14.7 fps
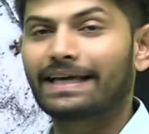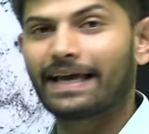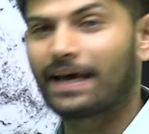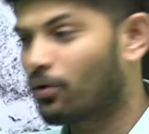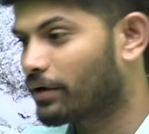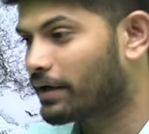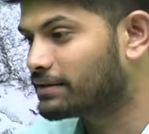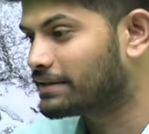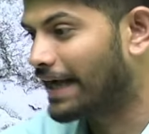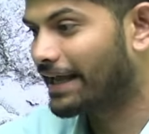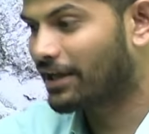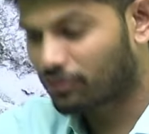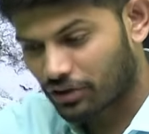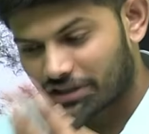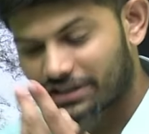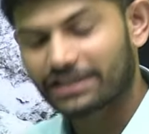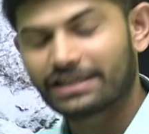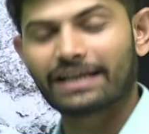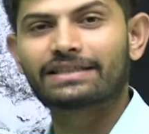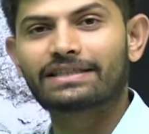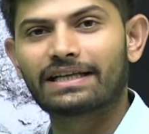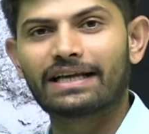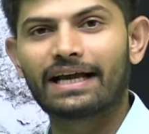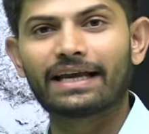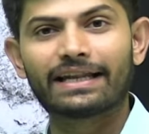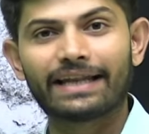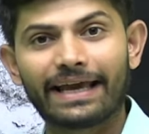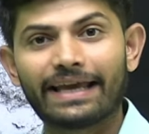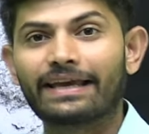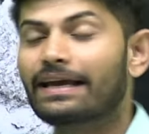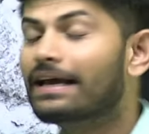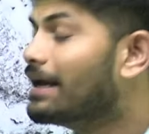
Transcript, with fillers: गहरे होंगे जाएंगे तो नीचे जाते चले जाएंगे नहीं